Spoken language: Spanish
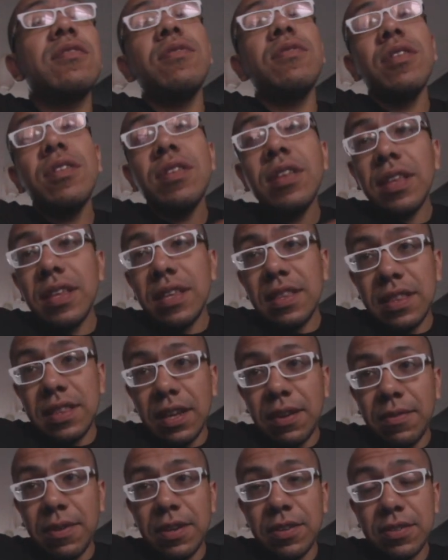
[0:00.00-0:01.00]
Luego de
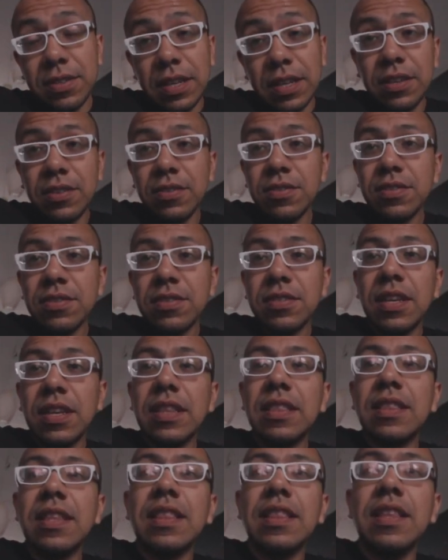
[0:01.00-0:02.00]
dictar varios años,
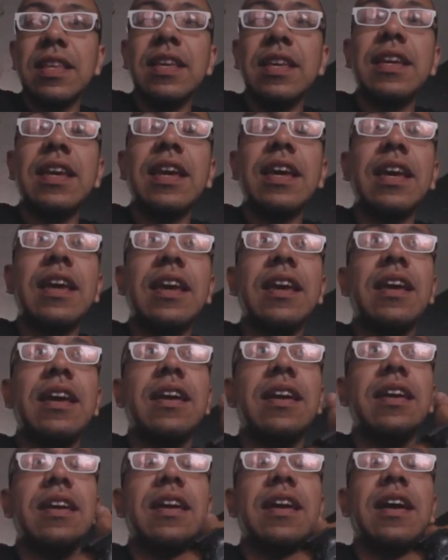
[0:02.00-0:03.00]
entendí que
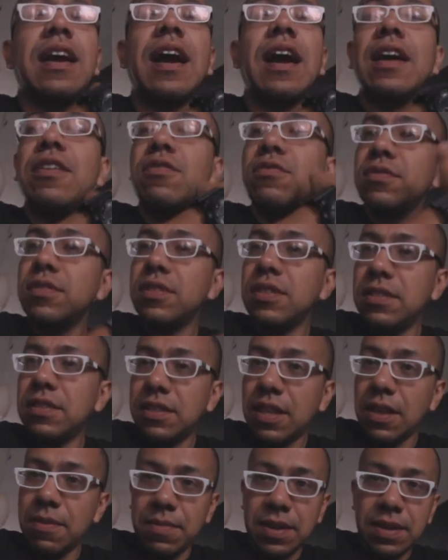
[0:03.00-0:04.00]
hay un
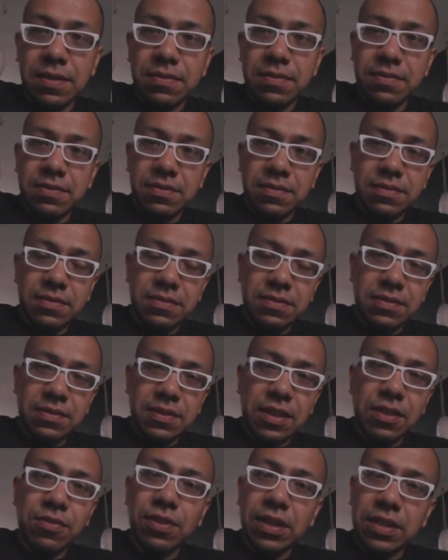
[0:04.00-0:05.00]
sistema
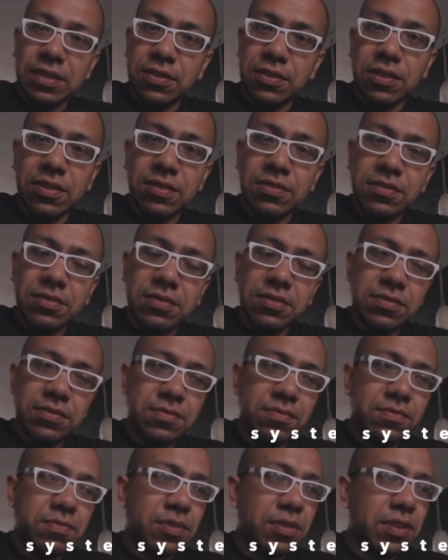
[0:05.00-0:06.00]
de educación
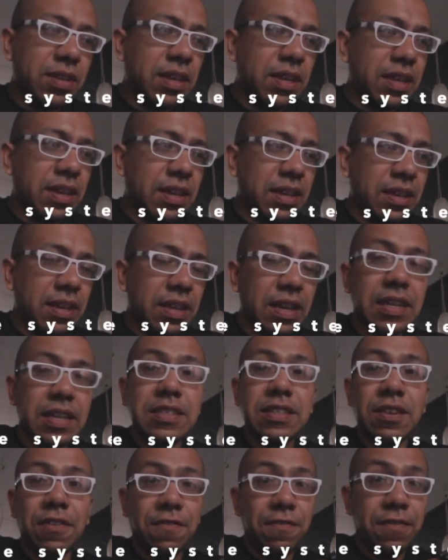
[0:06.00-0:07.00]
porque
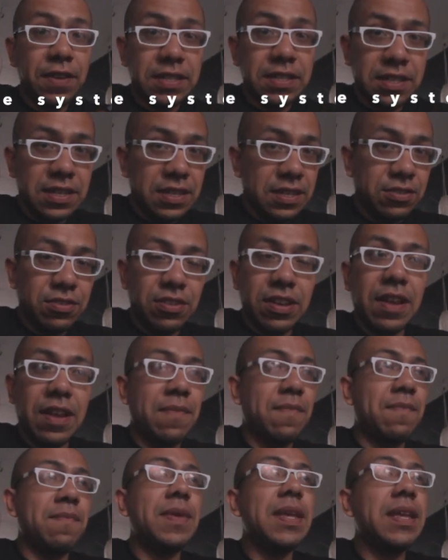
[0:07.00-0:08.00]
es difícil
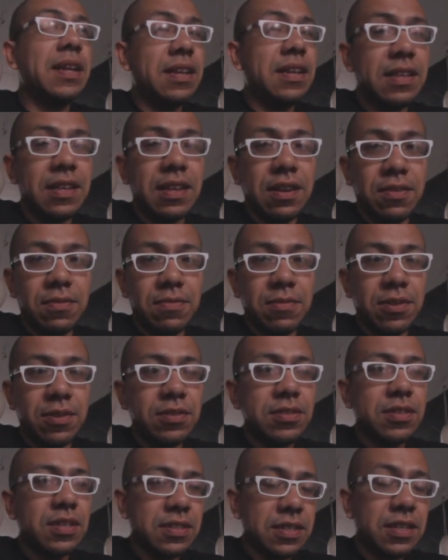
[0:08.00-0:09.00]
gestionar miles de
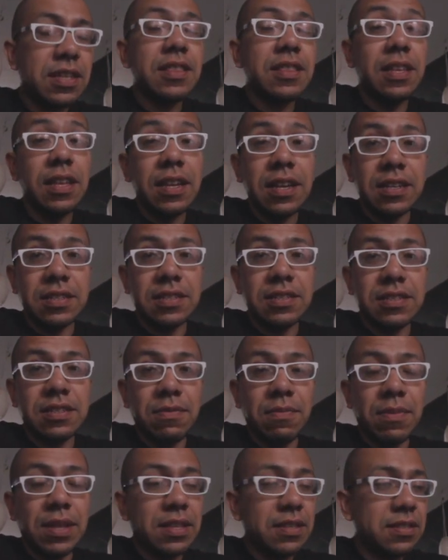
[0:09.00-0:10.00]
alumnos, así que tiene que
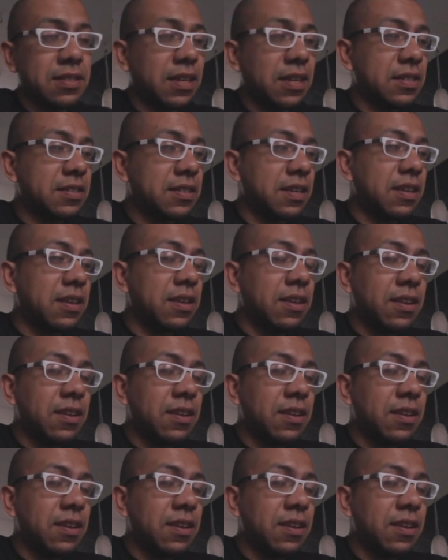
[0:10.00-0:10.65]
sistematizarse.